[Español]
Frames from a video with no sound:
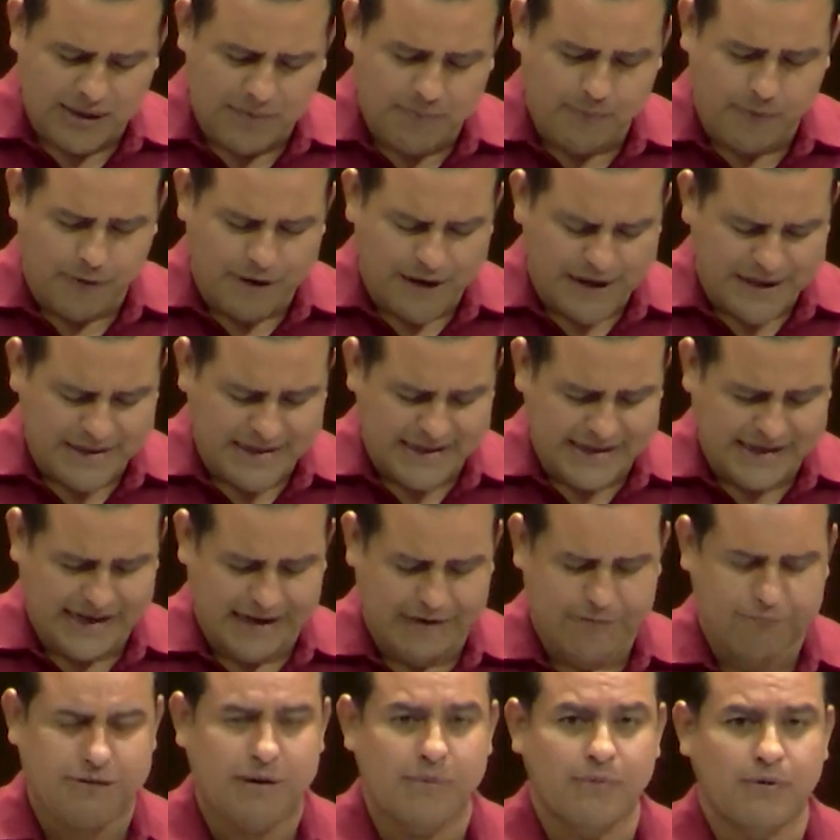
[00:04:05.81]
de una
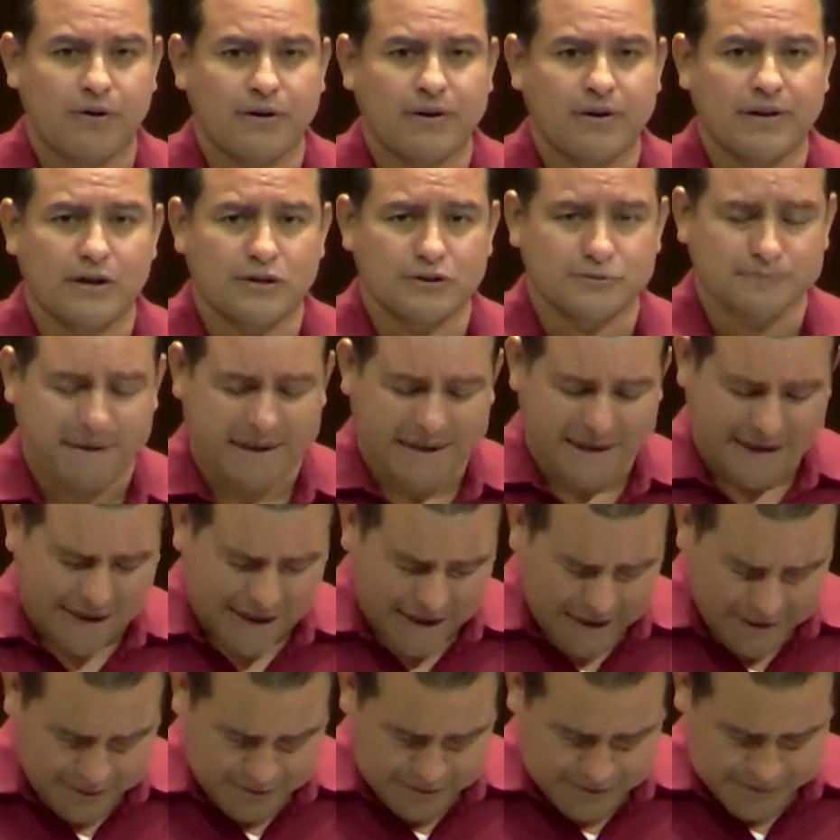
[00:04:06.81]
política en favor de los
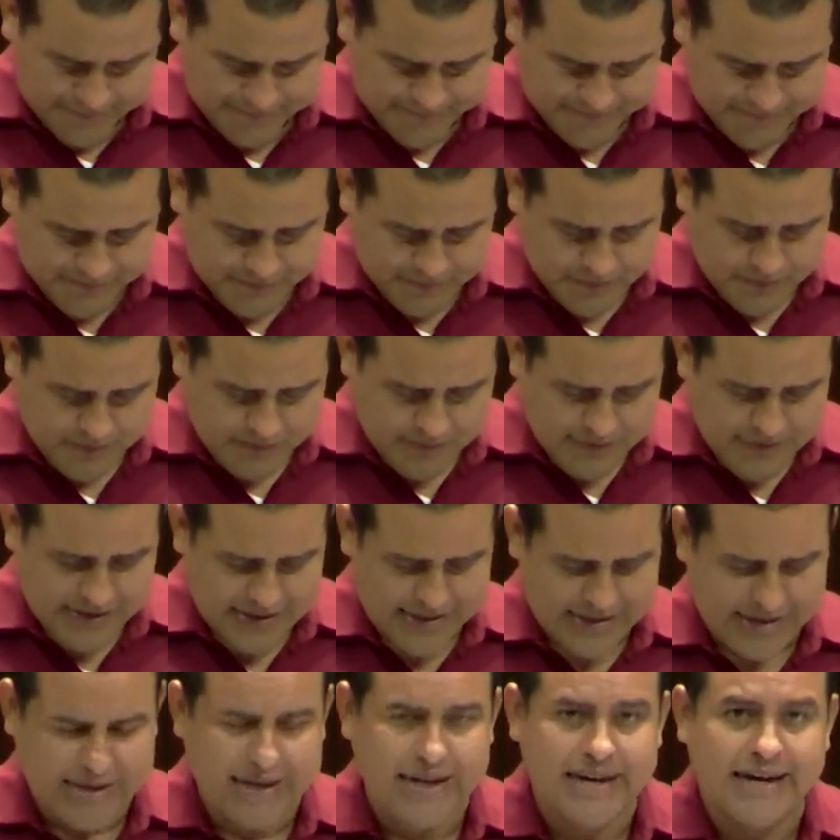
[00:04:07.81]
mexicanos.
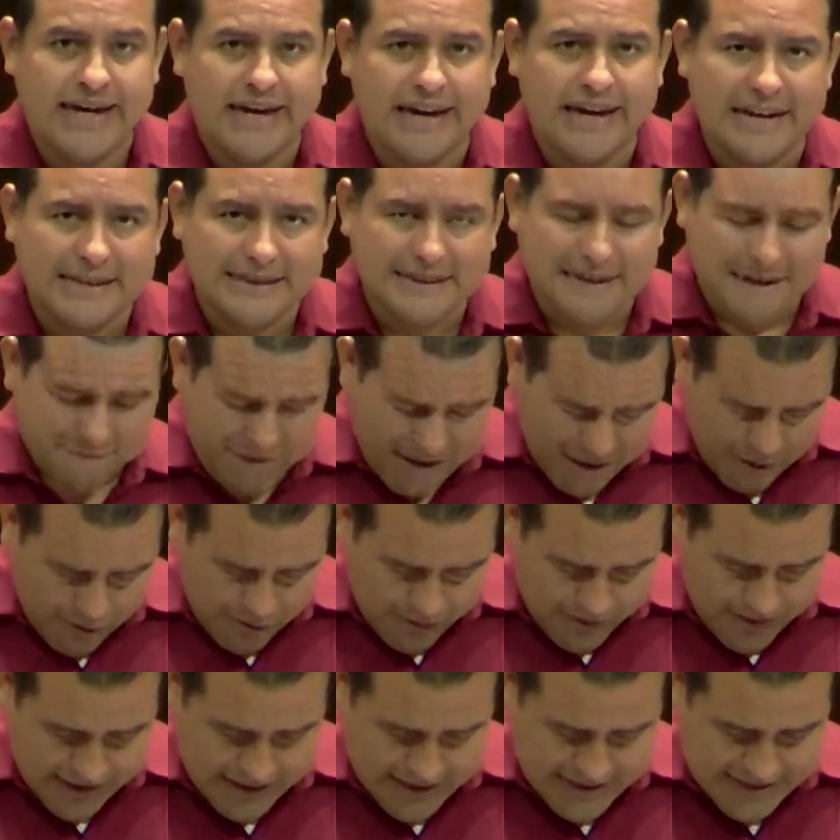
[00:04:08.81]
El
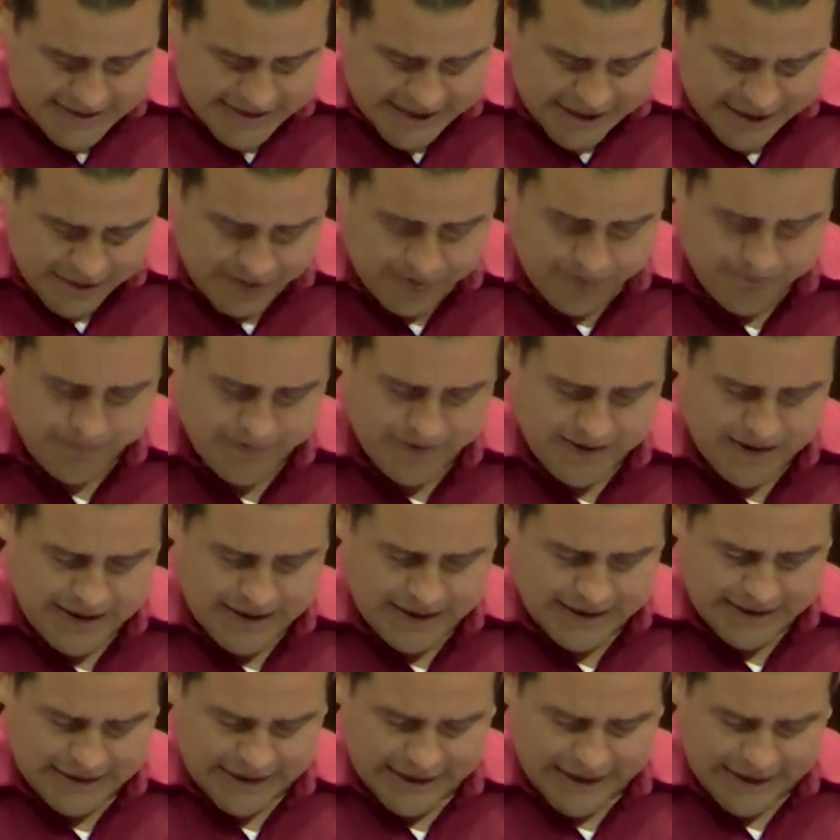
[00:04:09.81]
trabajo realizado
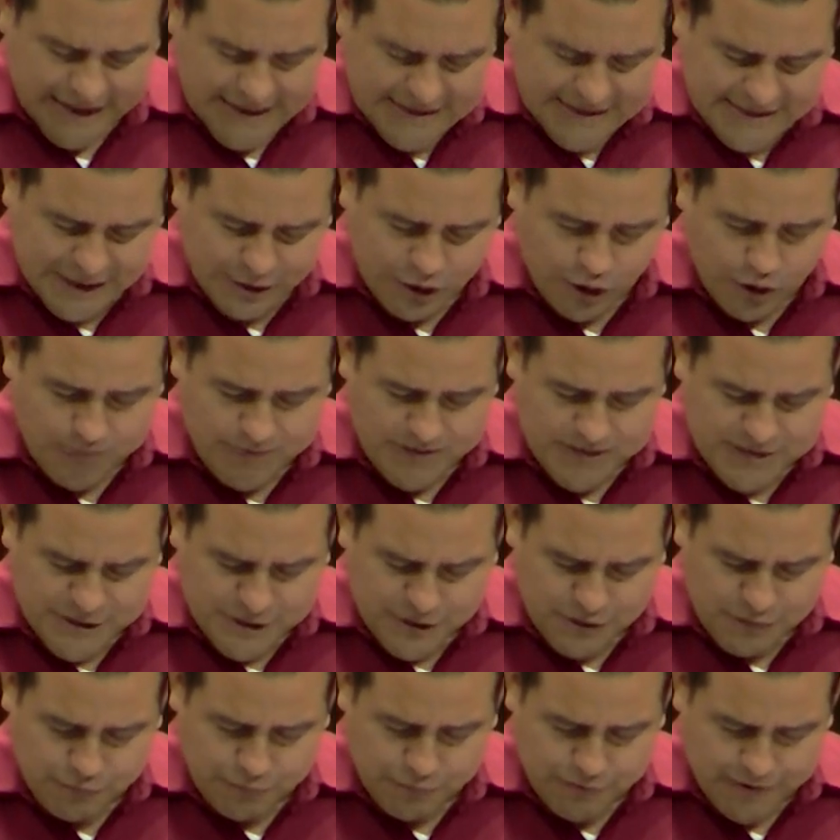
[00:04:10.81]
en esta
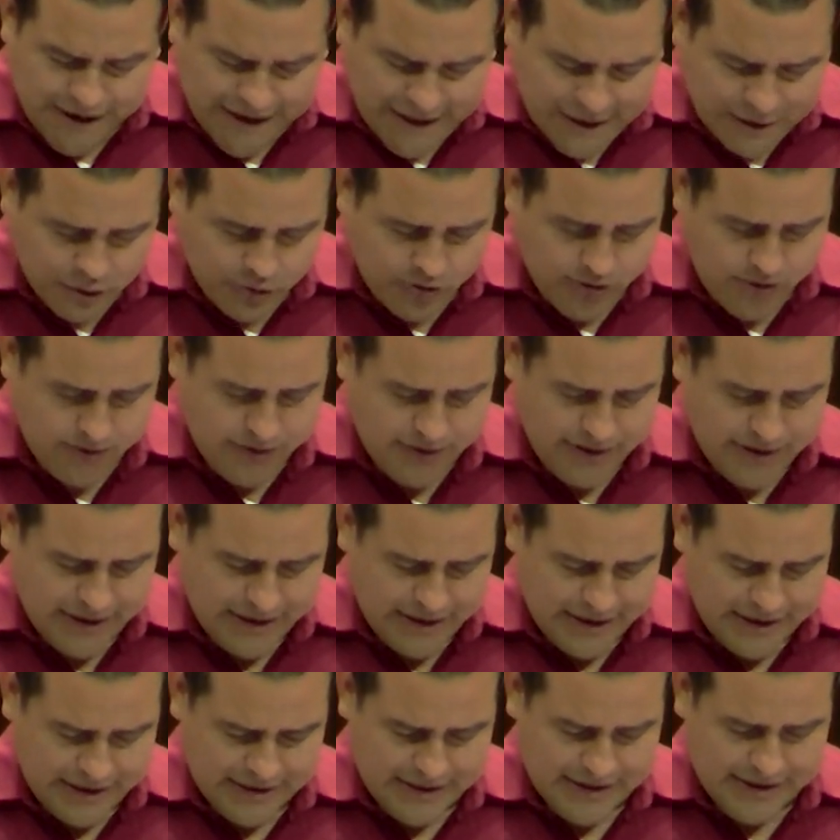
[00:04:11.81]
comisión fue arduo
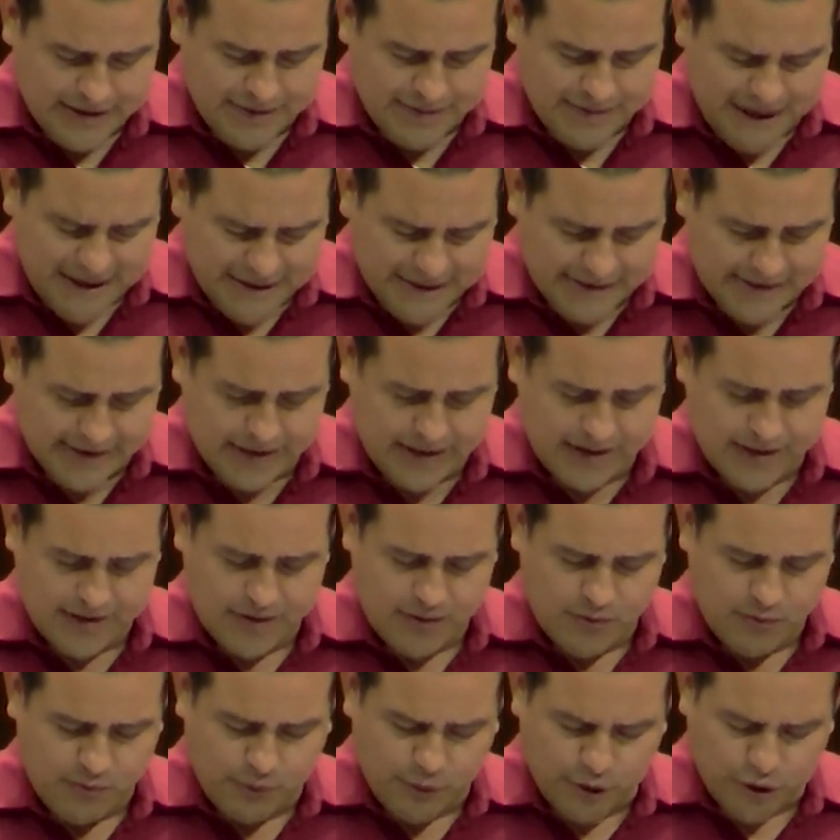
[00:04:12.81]
y de debate.
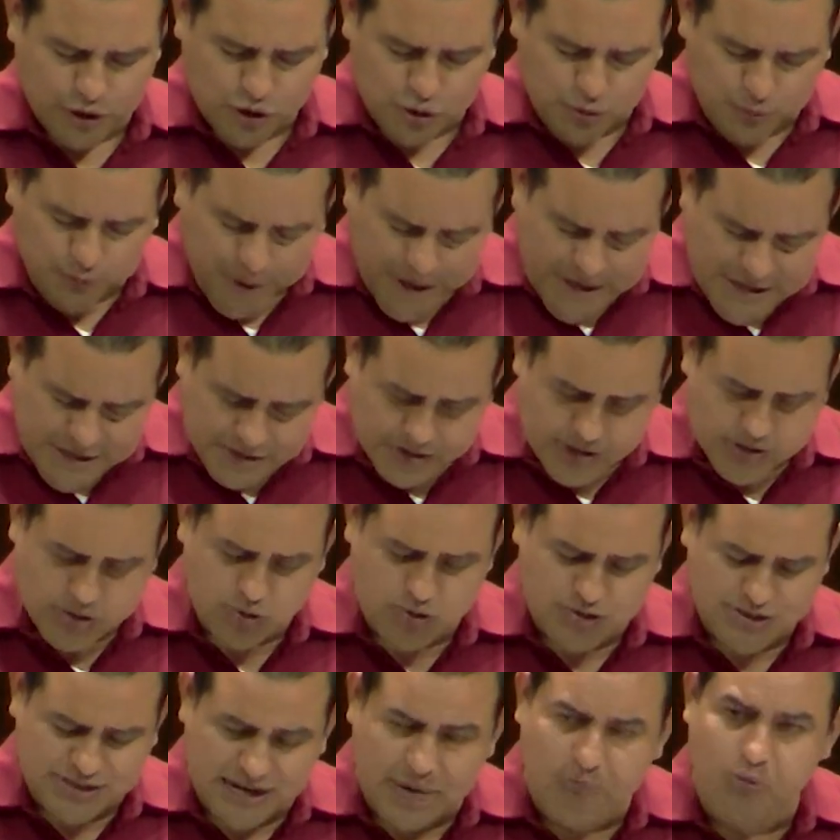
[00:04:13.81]
Por supuesto,
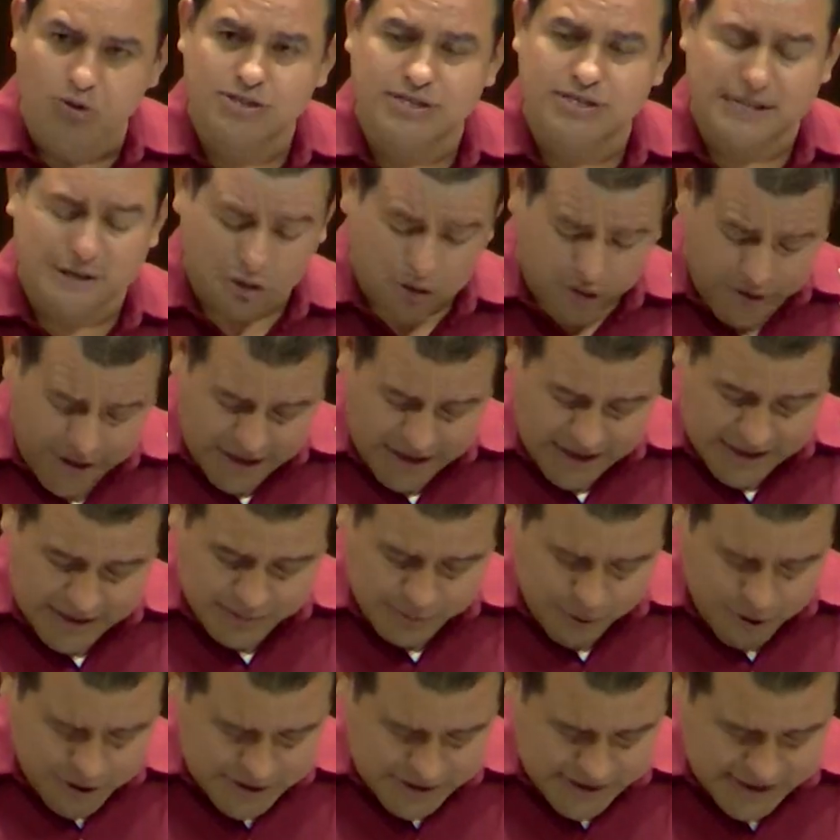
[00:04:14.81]
escuchamos a todas
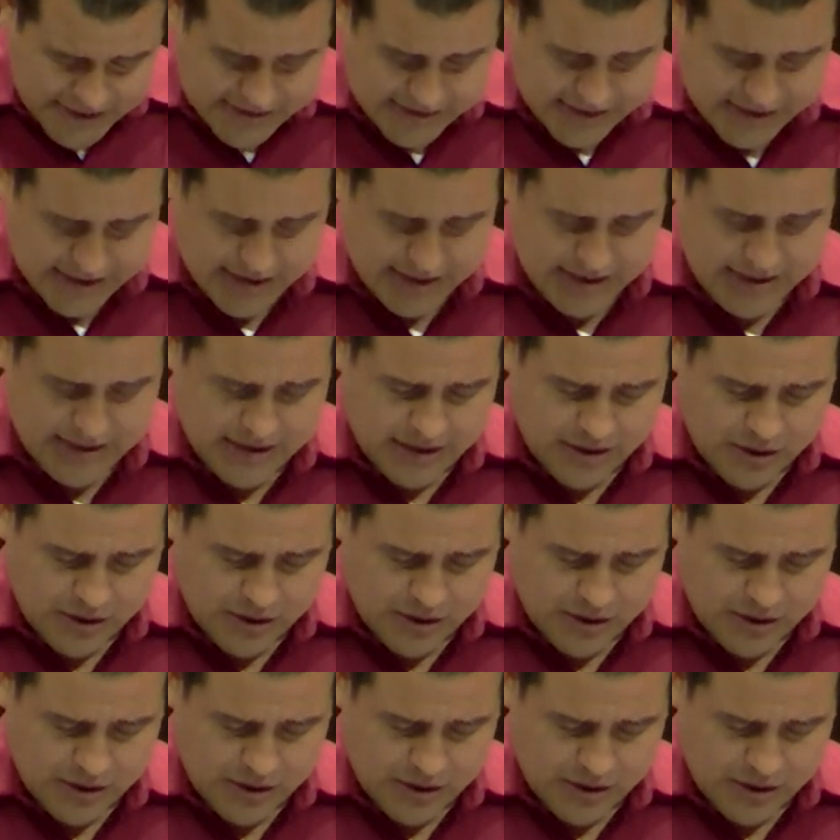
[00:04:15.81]
las voces